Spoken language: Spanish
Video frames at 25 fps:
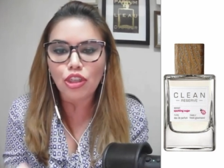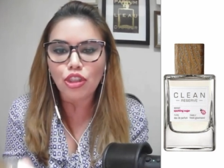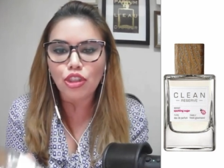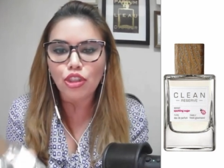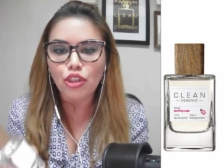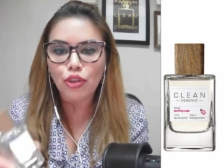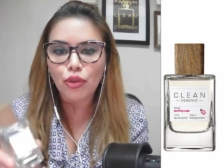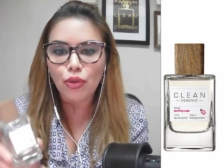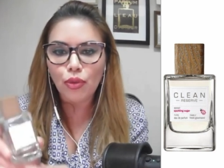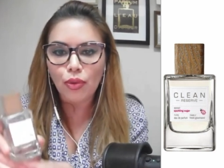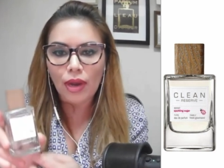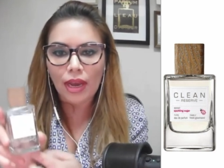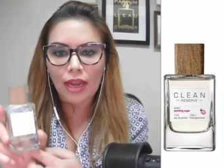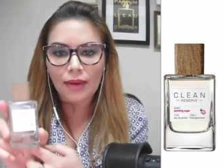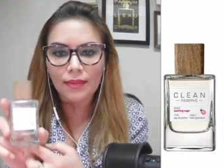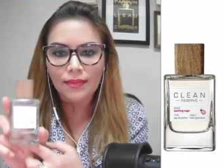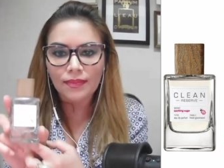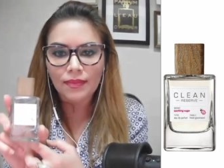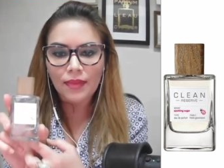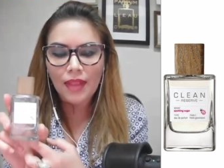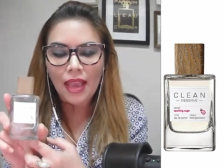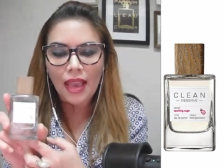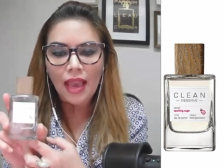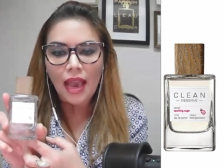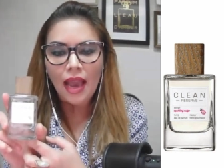Sugar.
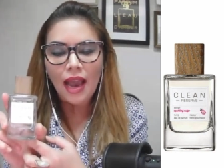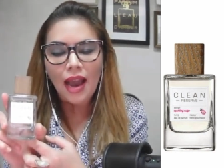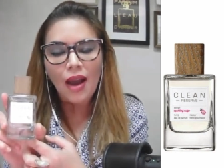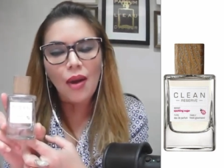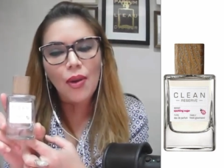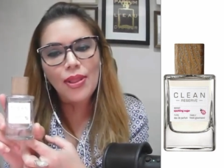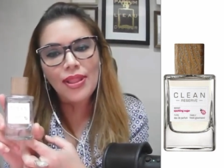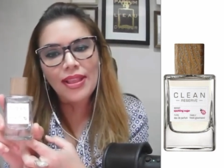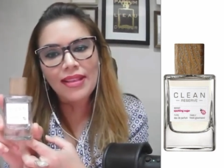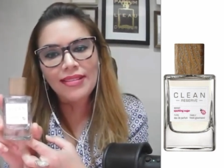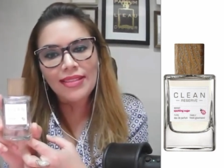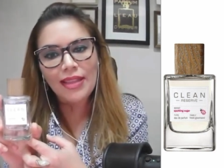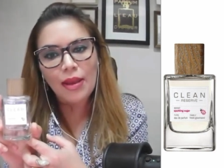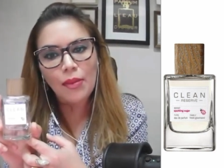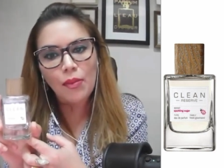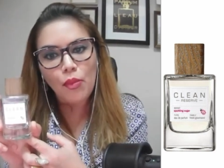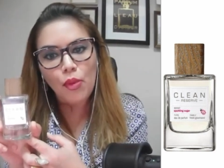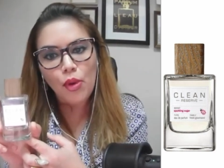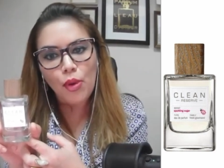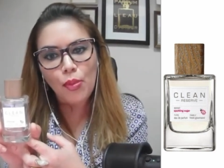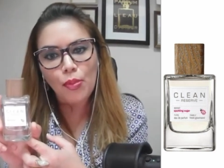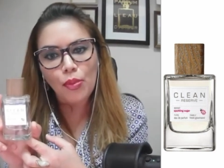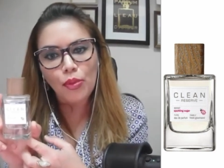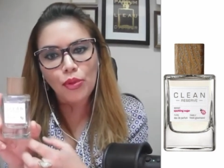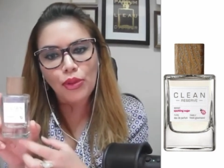Ahorita está
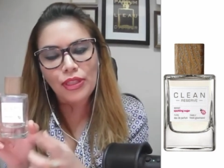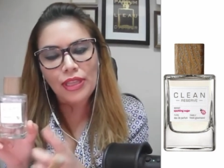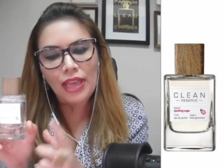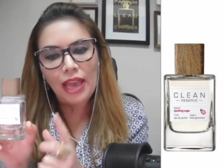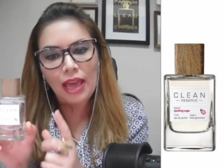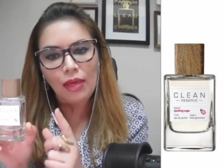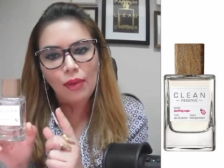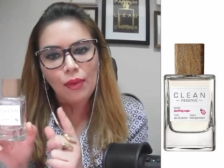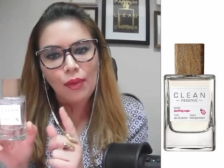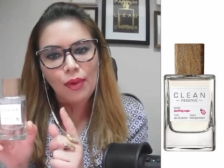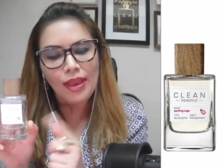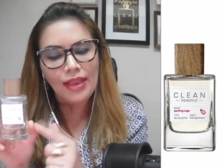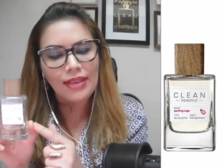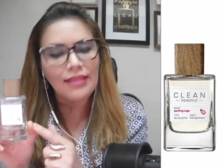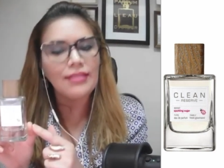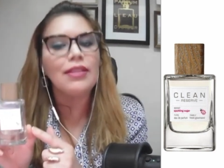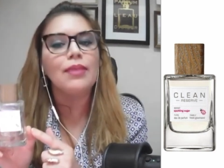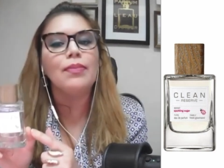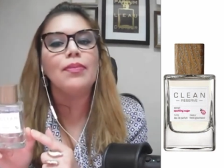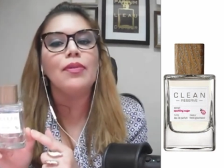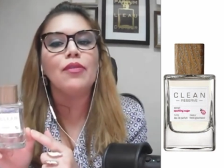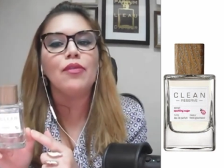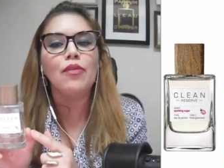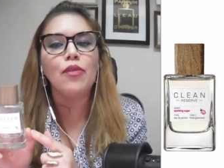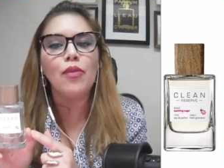muy punteado este
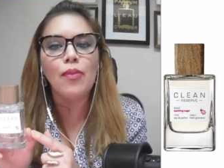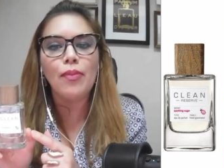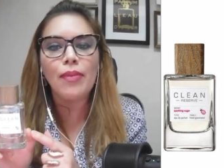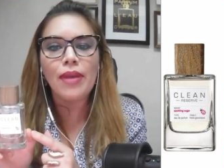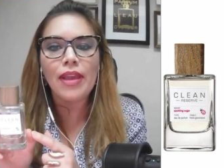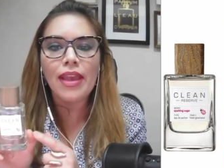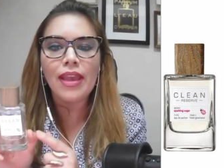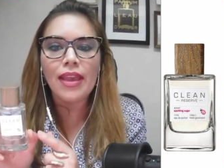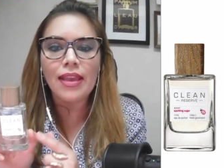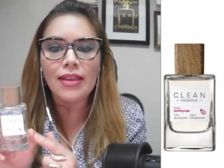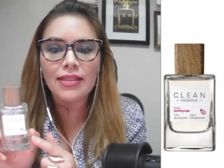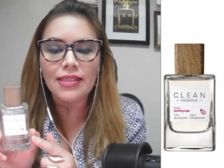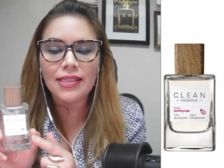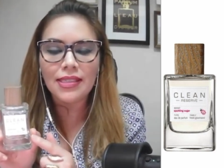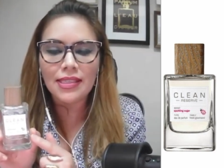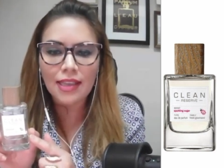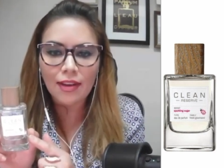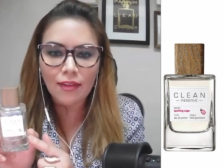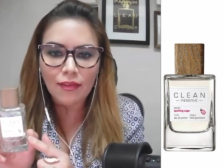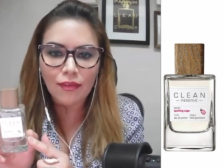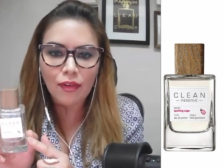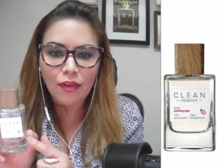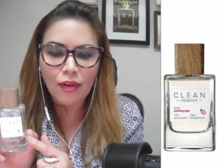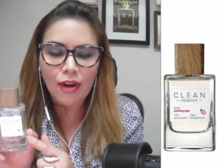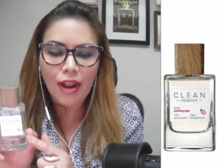perfume en
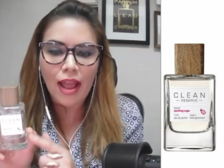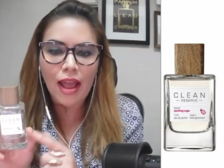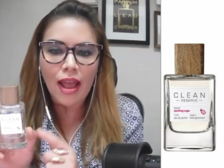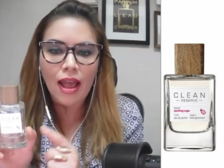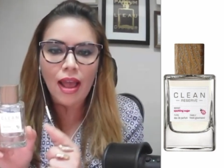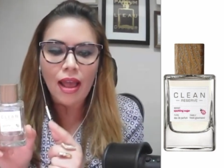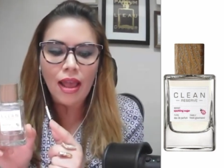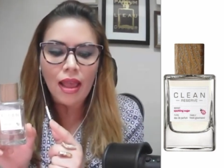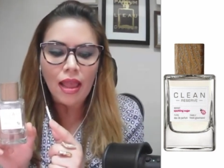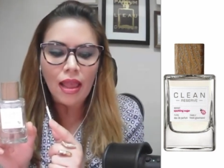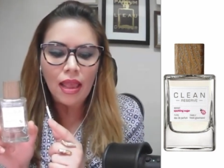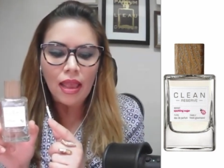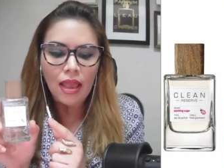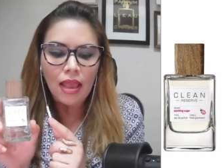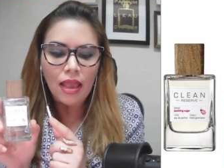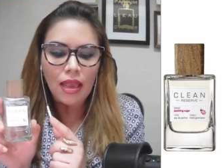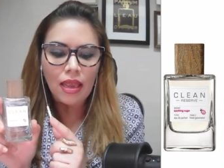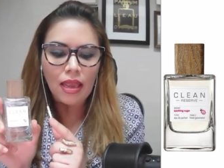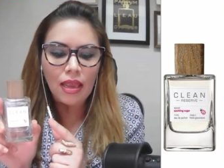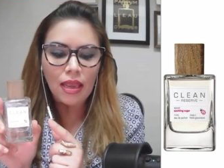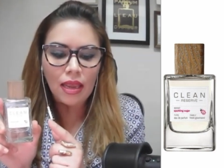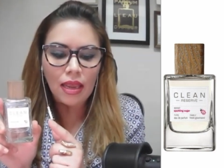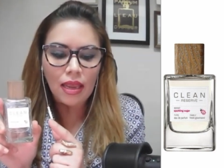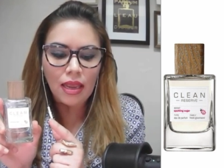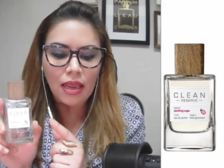Sephora,
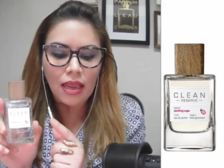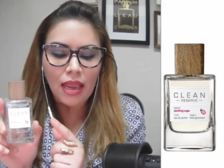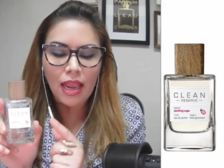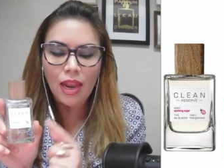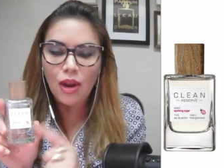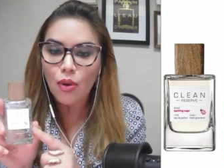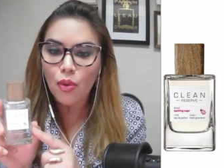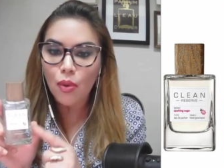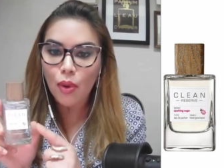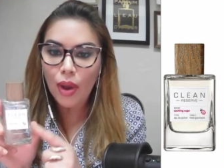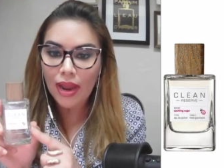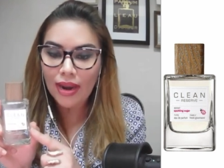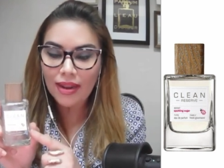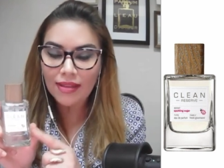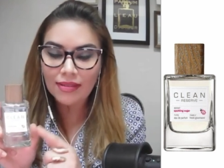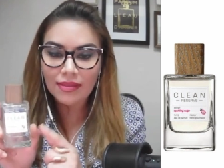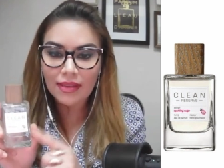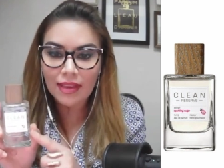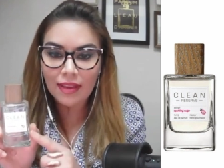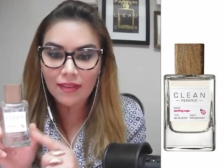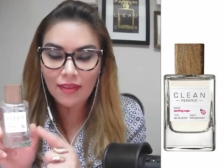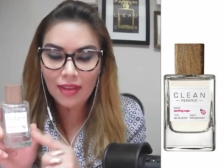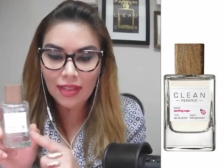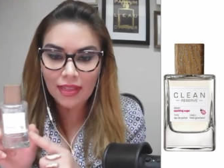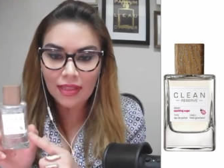eh, en lugares
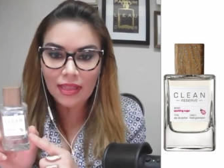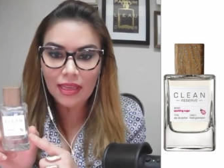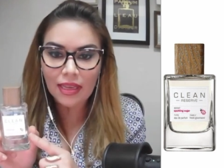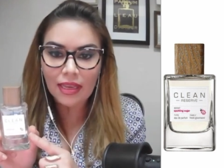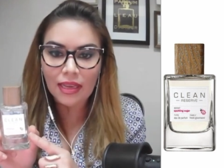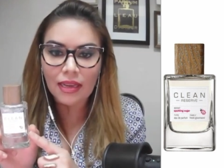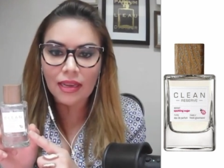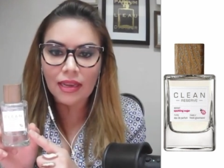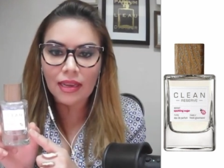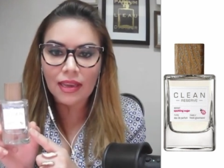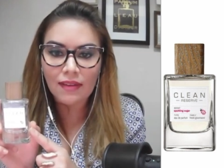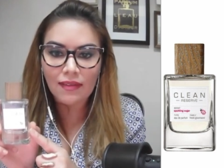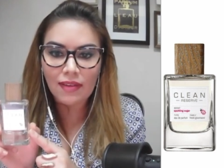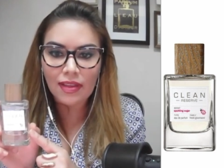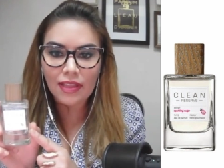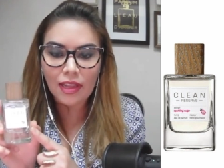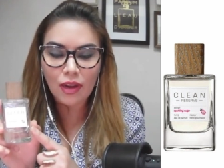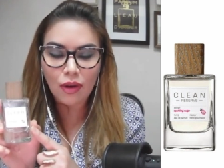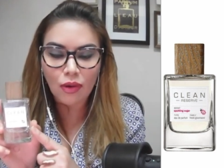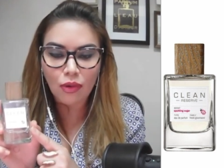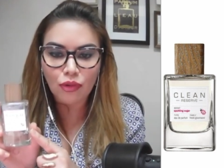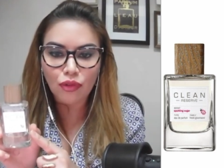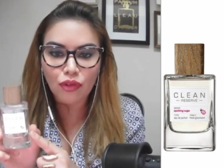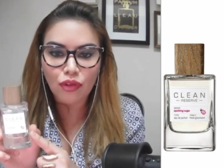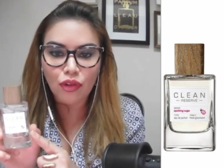que venden, que
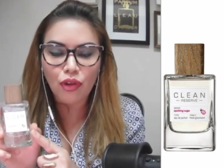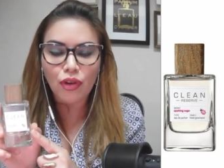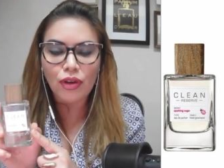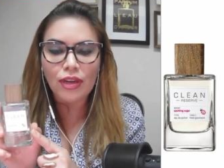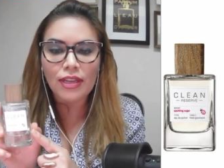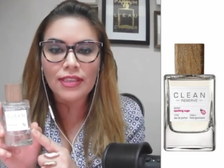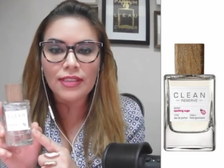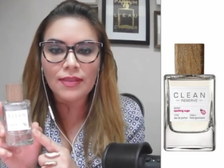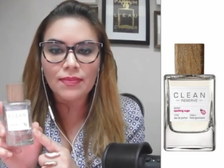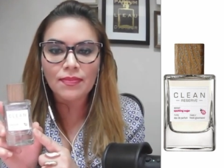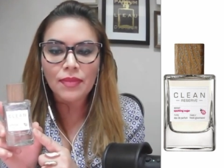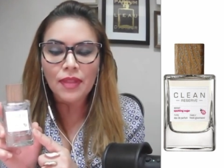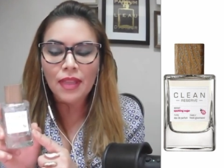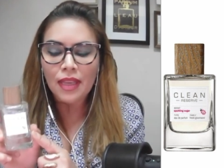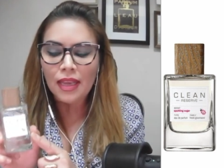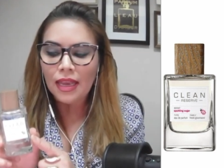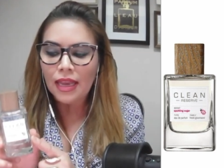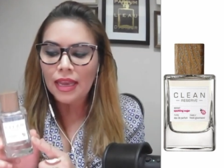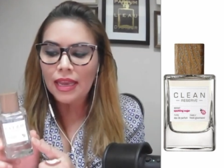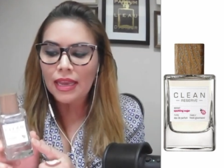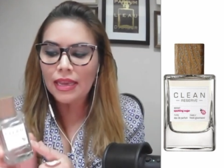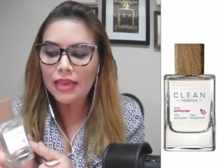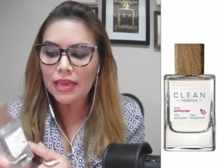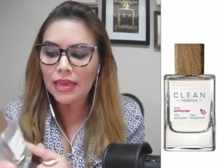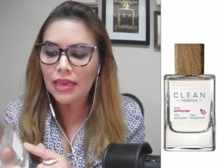venden lociones.
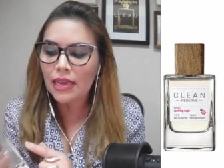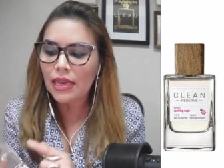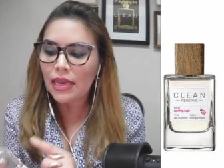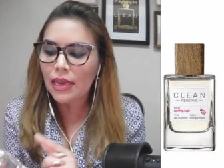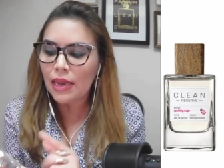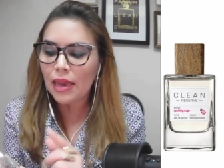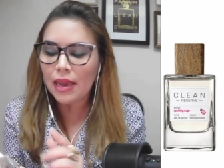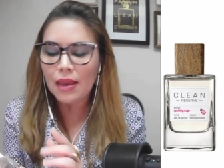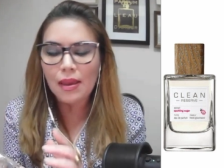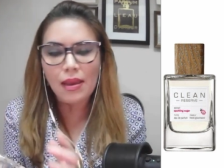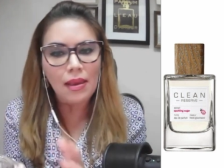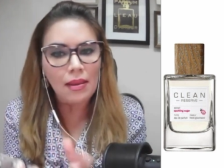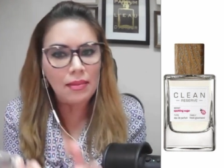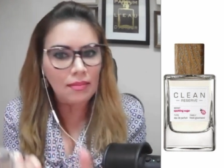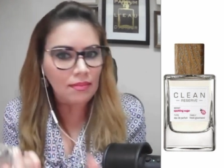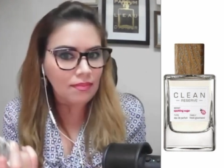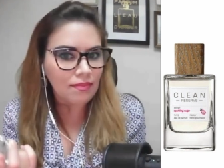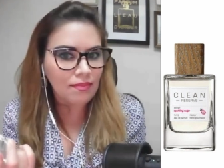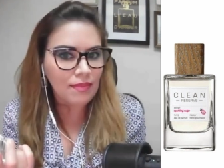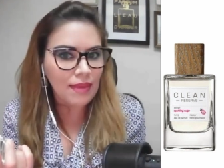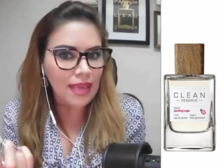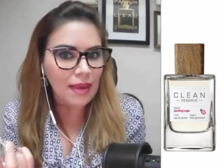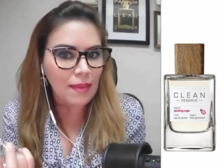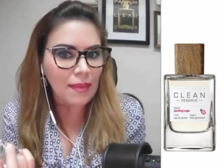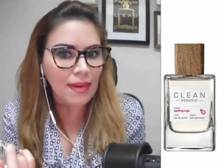Y eh,
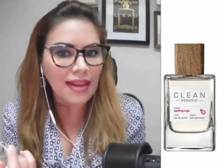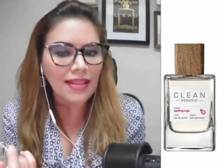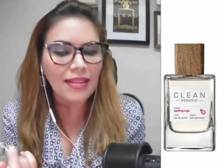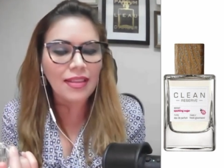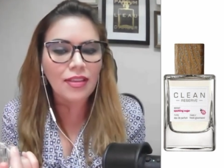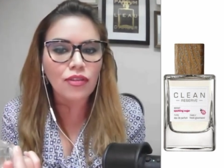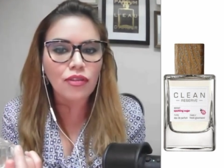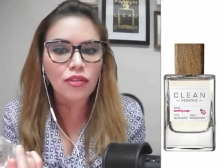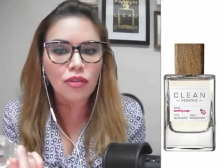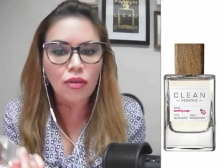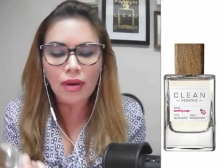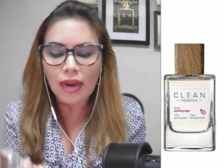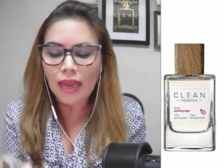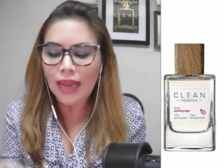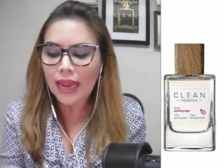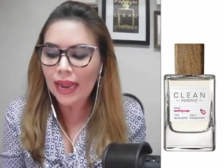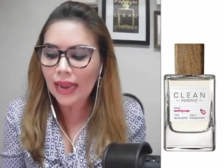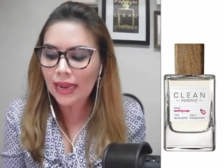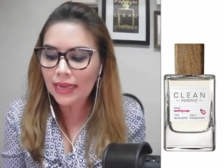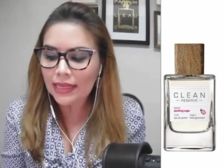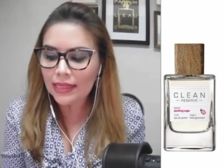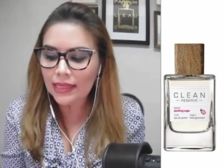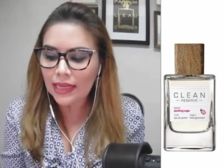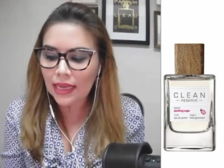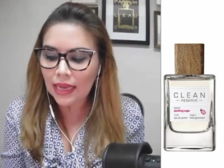me llama la atención la
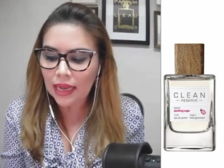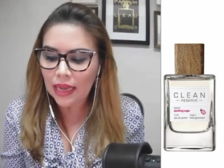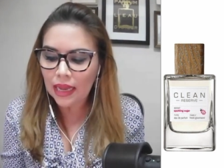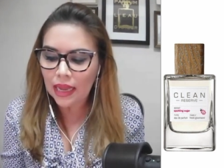casa.